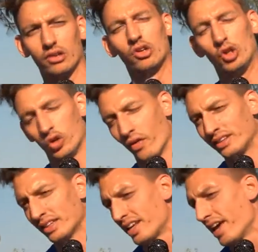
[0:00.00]

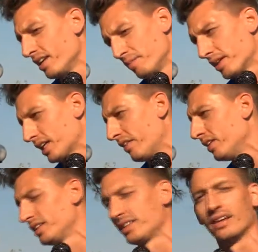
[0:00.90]
96, perché
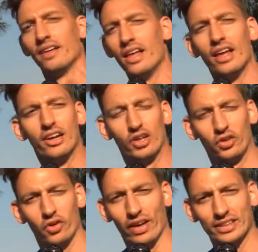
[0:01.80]
26,
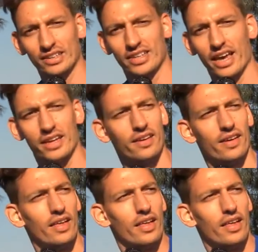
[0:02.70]
96,